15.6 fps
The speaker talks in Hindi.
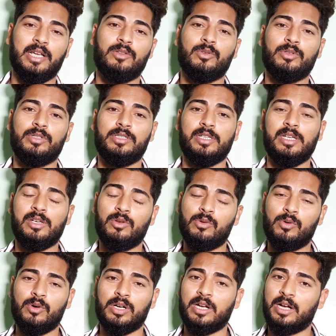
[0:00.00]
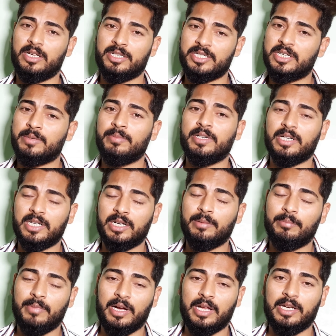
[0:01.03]
है तो ये इन लोगों का स्टेटमेंट अगर
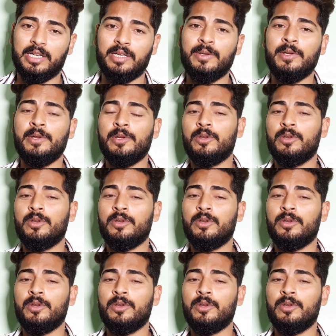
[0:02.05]
हम माने